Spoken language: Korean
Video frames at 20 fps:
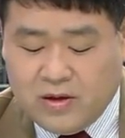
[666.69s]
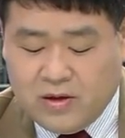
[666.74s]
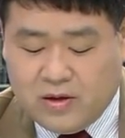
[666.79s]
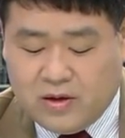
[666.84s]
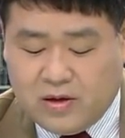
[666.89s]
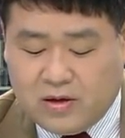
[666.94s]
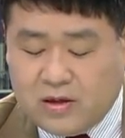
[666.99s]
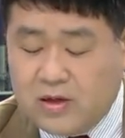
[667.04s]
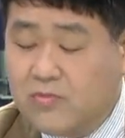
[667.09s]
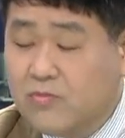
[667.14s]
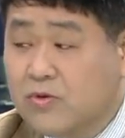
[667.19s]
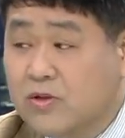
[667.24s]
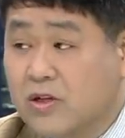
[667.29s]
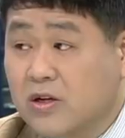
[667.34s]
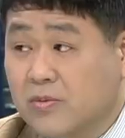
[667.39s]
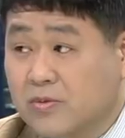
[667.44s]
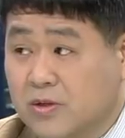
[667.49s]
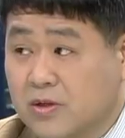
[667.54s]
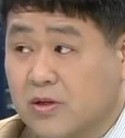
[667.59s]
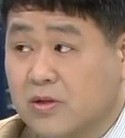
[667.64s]
어, 큰 문제는
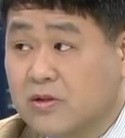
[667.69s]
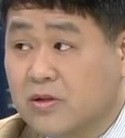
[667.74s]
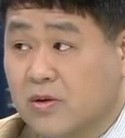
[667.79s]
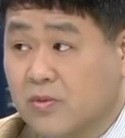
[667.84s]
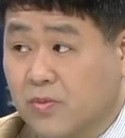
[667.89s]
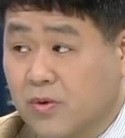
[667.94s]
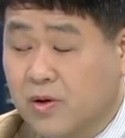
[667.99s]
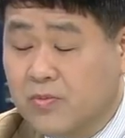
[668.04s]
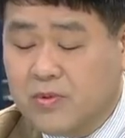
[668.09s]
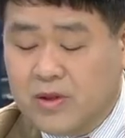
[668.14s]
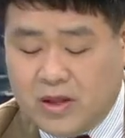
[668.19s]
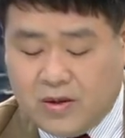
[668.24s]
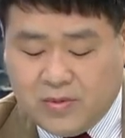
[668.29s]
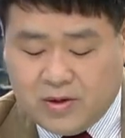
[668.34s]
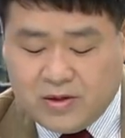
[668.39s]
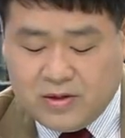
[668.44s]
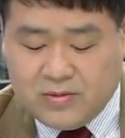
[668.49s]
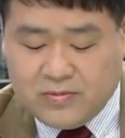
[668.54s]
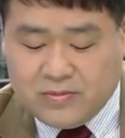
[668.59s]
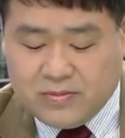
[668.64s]
없을 것처럼
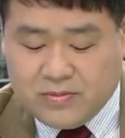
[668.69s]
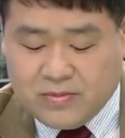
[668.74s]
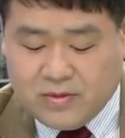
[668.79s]
보입니다만은